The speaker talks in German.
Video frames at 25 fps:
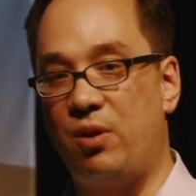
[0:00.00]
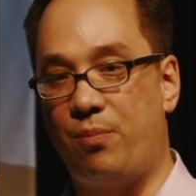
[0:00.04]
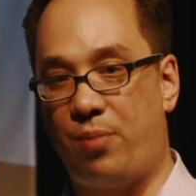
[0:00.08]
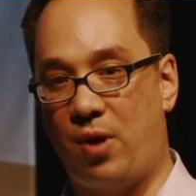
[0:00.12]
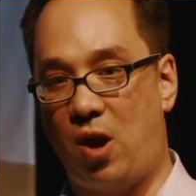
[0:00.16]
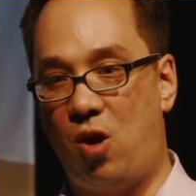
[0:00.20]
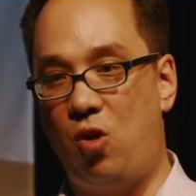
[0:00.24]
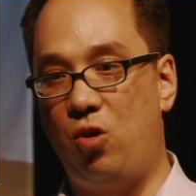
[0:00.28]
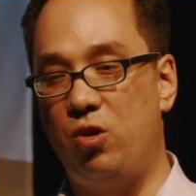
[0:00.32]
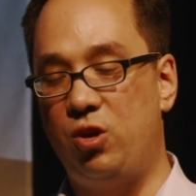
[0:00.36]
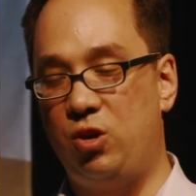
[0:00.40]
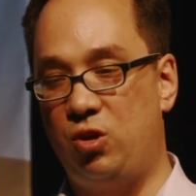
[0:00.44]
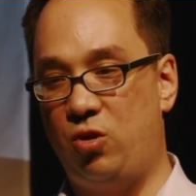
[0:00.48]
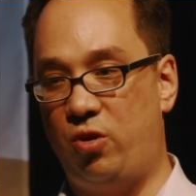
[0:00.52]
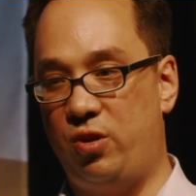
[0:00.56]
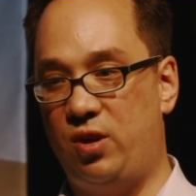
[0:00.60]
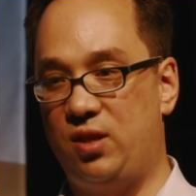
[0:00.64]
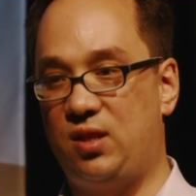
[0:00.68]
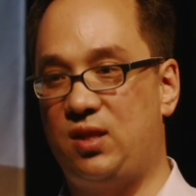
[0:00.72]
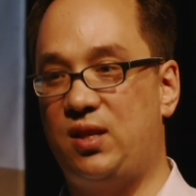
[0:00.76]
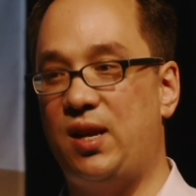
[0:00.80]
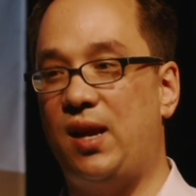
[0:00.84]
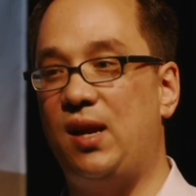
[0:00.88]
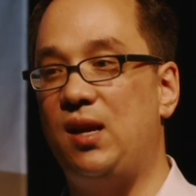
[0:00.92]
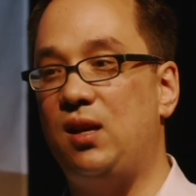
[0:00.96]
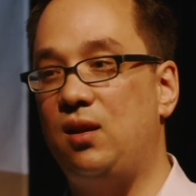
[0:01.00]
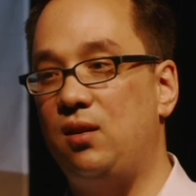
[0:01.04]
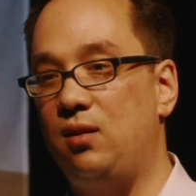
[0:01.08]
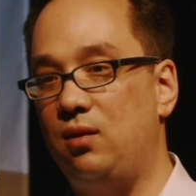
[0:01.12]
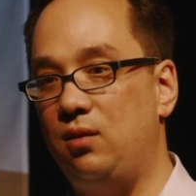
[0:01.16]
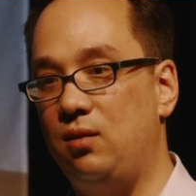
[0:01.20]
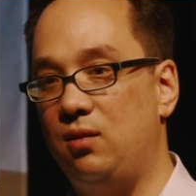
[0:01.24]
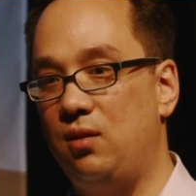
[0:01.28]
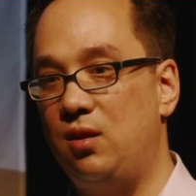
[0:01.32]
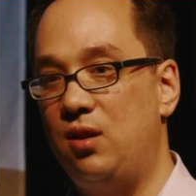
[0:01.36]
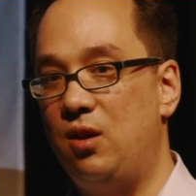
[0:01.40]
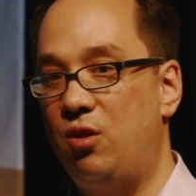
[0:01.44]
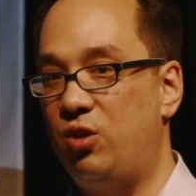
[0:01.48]
Wir brauchen neues Denken
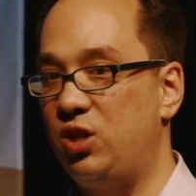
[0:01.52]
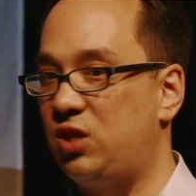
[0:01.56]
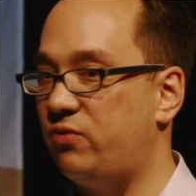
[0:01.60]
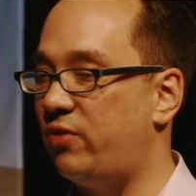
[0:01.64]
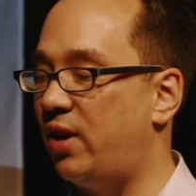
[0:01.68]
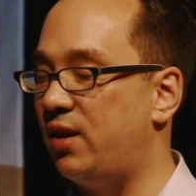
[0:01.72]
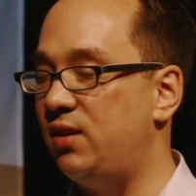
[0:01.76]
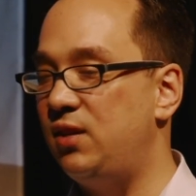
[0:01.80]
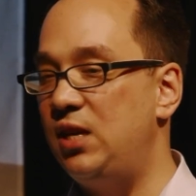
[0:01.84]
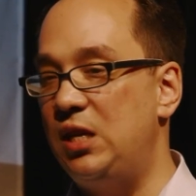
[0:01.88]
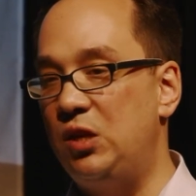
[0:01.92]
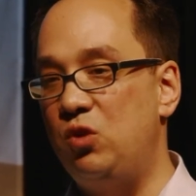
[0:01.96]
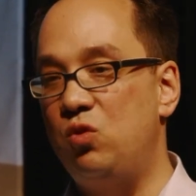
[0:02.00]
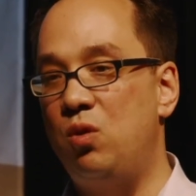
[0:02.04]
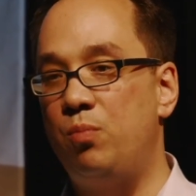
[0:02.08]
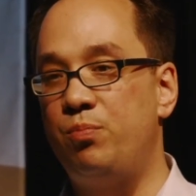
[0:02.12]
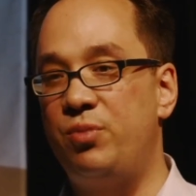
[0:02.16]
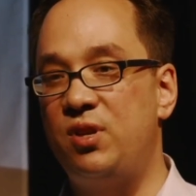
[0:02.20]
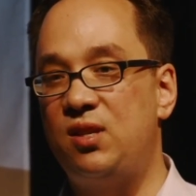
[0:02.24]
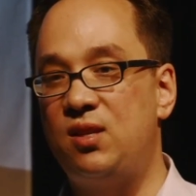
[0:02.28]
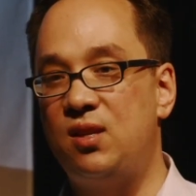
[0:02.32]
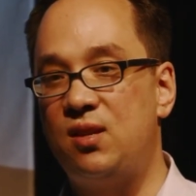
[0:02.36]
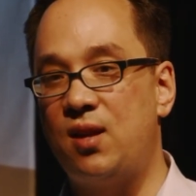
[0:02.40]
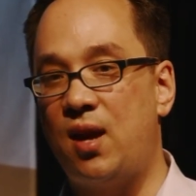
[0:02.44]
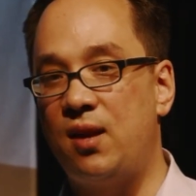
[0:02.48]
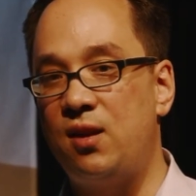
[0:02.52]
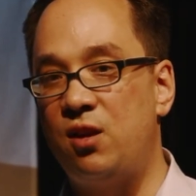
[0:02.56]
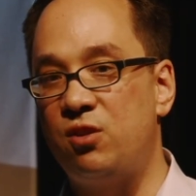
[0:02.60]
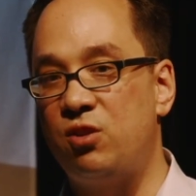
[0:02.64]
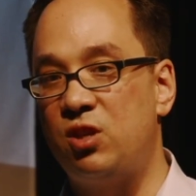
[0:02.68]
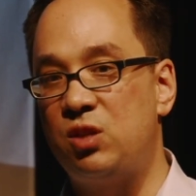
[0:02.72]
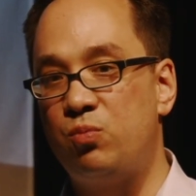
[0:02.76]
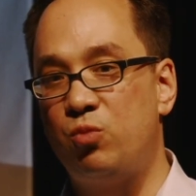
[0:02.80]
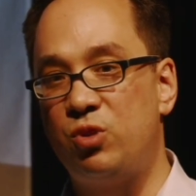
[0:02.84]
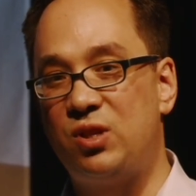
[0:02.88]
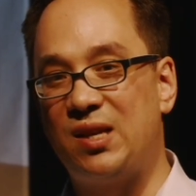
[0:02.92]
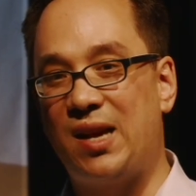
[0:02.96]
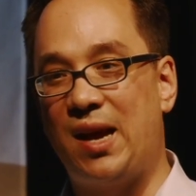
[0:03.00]
und zwar nicht nur ein bisschen anders,
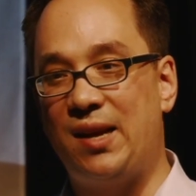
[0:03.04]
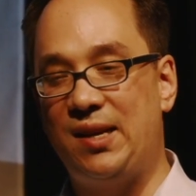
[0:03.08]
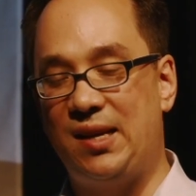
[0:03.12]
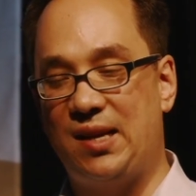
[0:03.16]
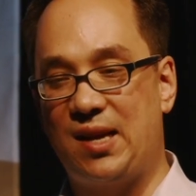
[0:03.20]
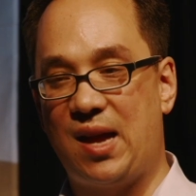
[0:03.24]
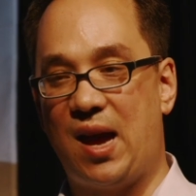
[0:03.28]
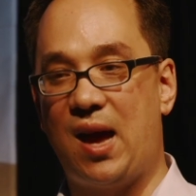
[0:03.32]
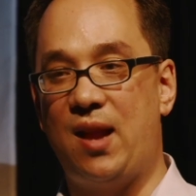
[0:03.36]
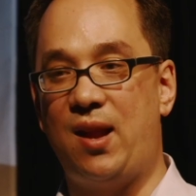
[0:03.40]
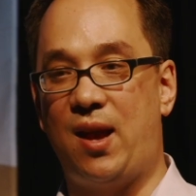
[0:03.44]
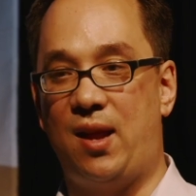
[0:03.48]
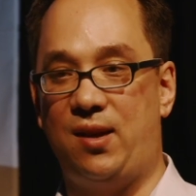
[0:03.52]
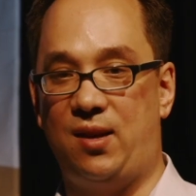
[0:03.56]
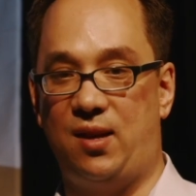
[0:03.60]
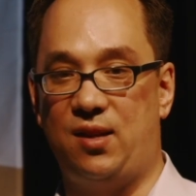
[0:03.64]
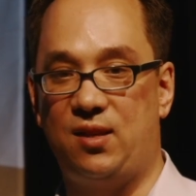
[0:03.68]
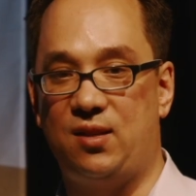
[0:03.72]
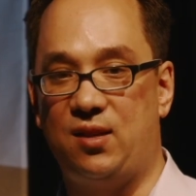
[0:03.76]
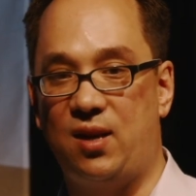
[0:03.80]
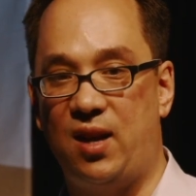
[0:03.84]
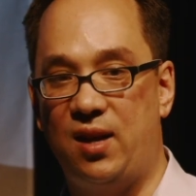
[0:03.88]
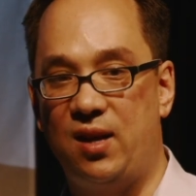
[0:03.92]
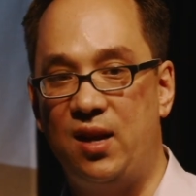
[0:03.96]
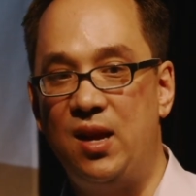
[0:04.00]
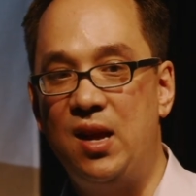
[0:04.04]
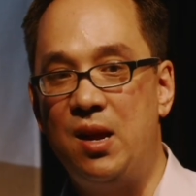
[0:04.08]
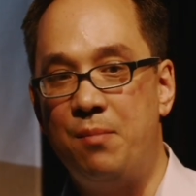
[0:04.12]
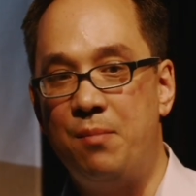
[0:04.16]
sondern es muss radikal anders sein.